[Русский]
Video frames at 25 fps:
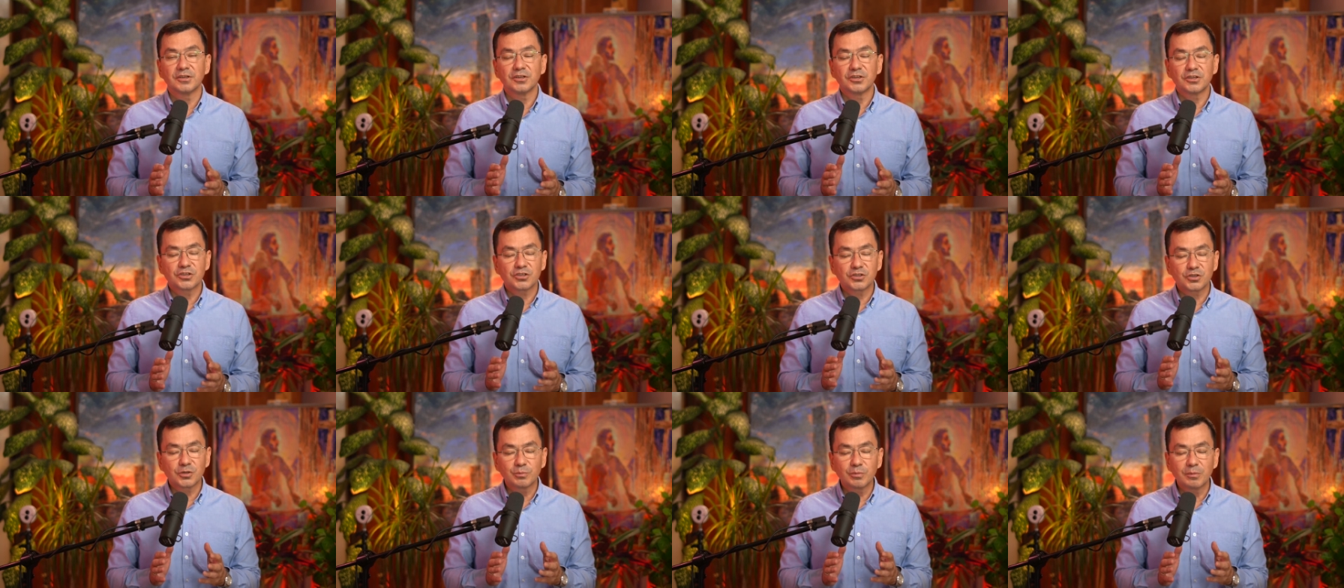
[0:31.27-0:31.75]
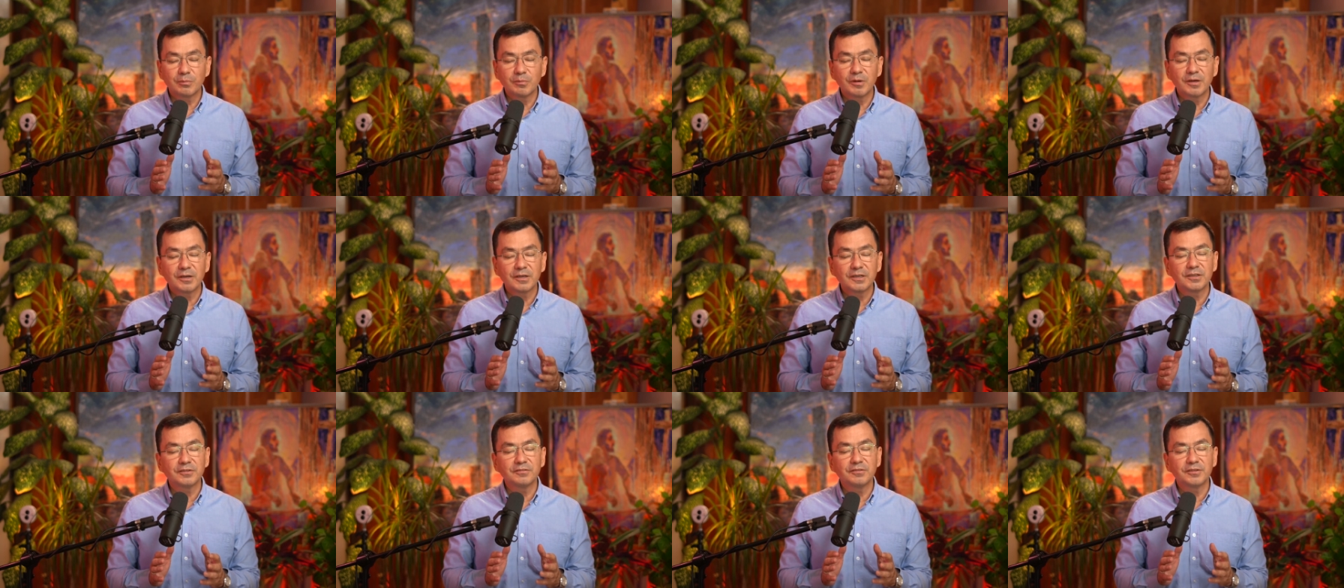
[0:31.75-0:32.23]
чтобы
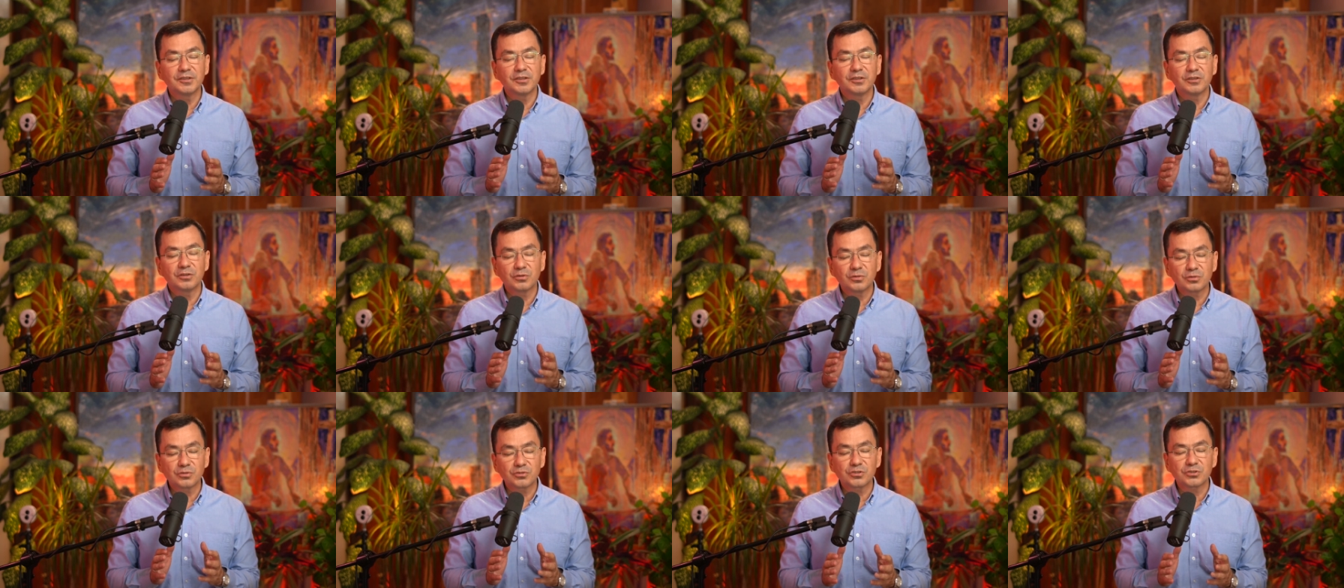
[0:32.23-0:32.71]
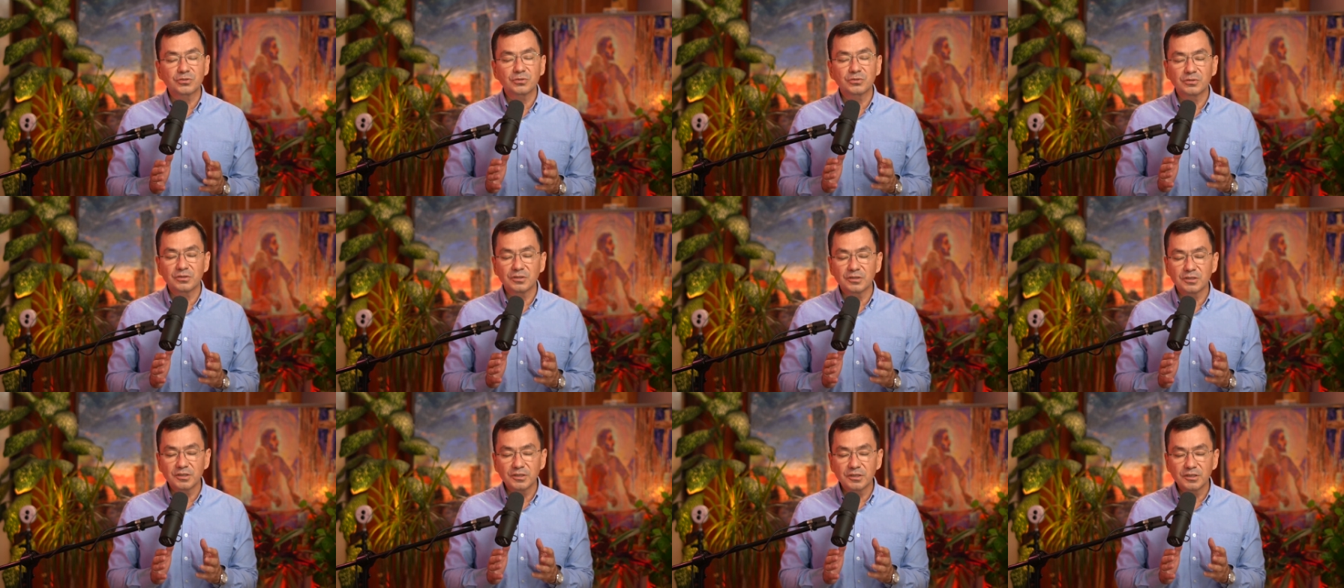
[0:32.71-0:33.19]
могли видеть то, что
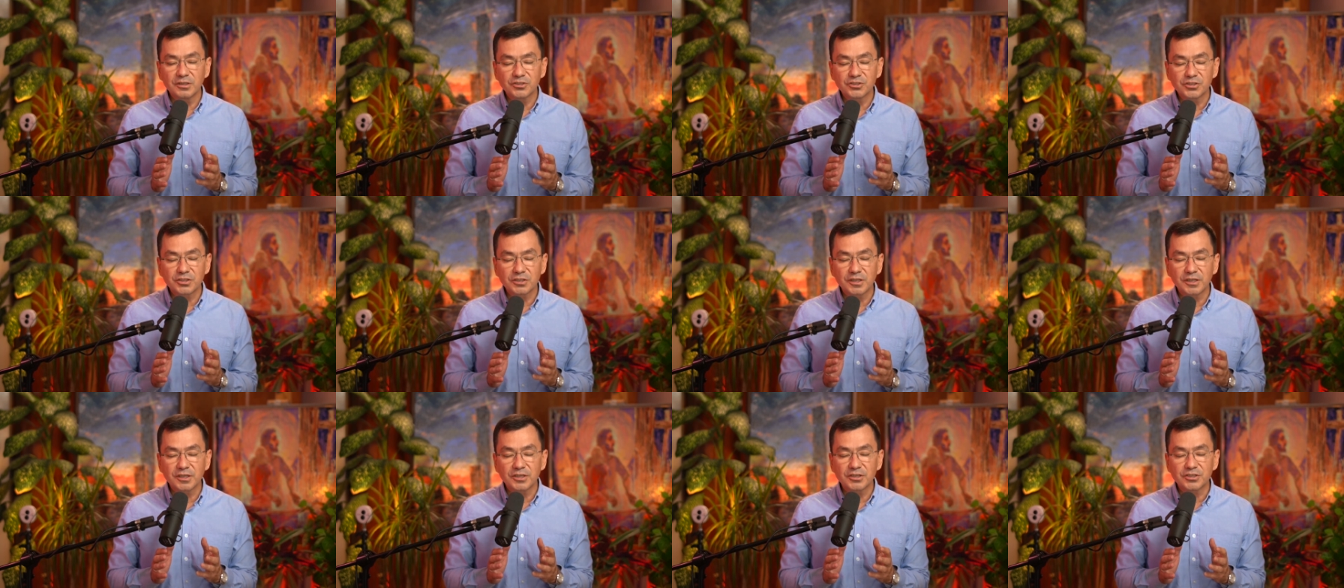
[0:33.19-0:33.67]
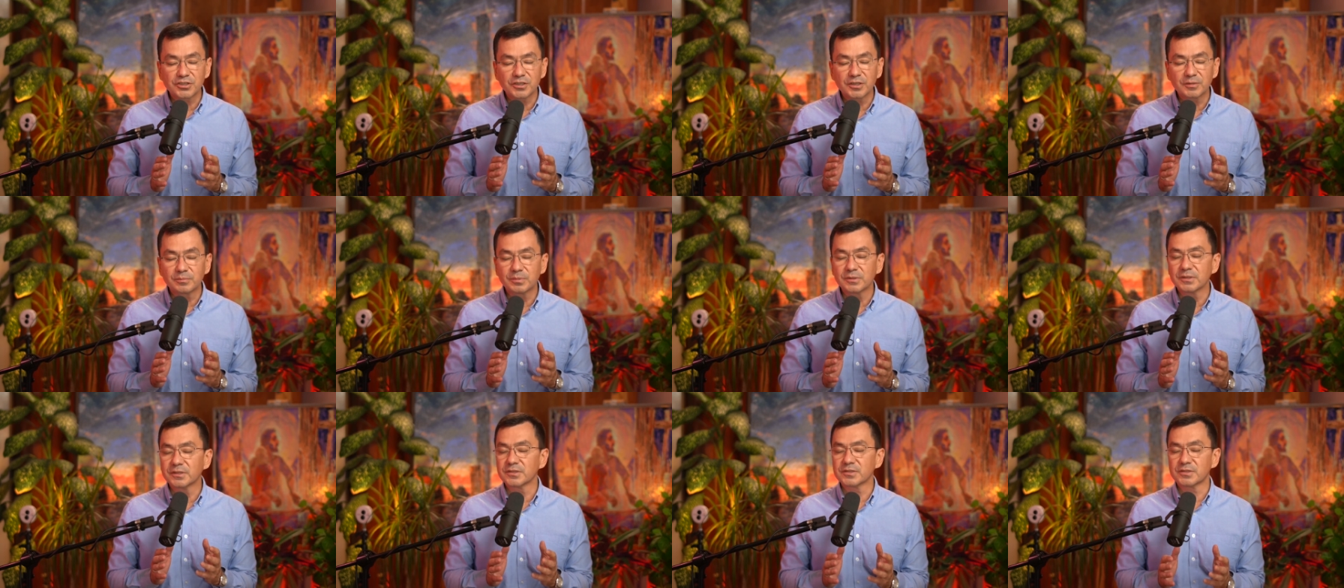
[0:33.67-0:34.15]
Ты желаешь нам
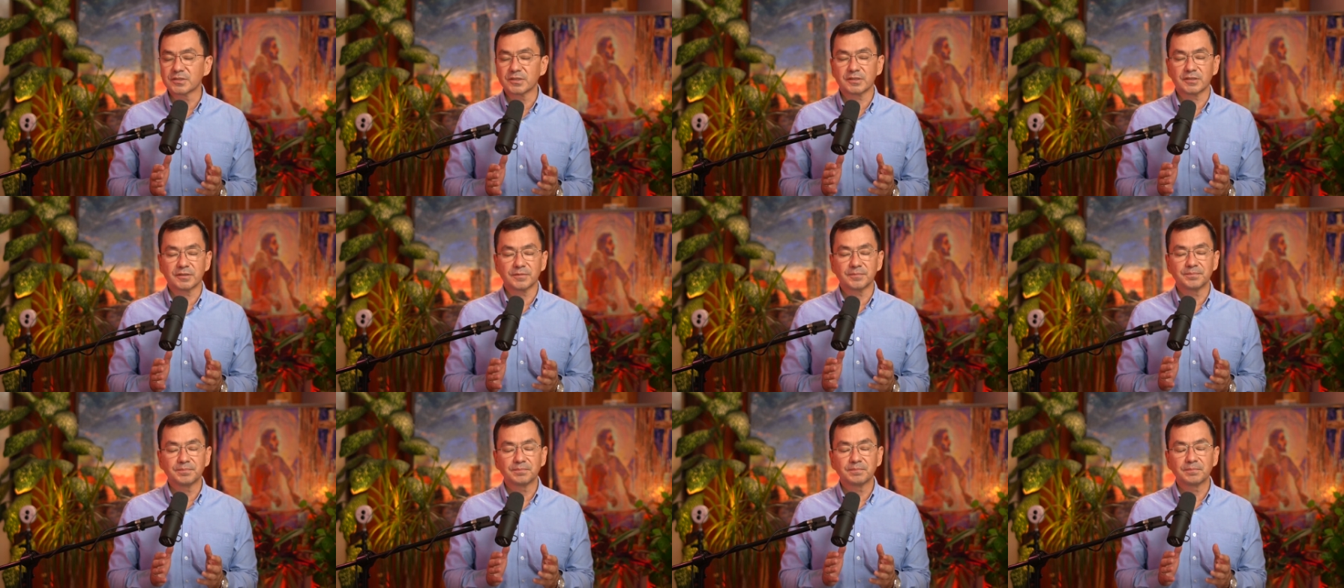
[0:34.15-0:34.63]
показать,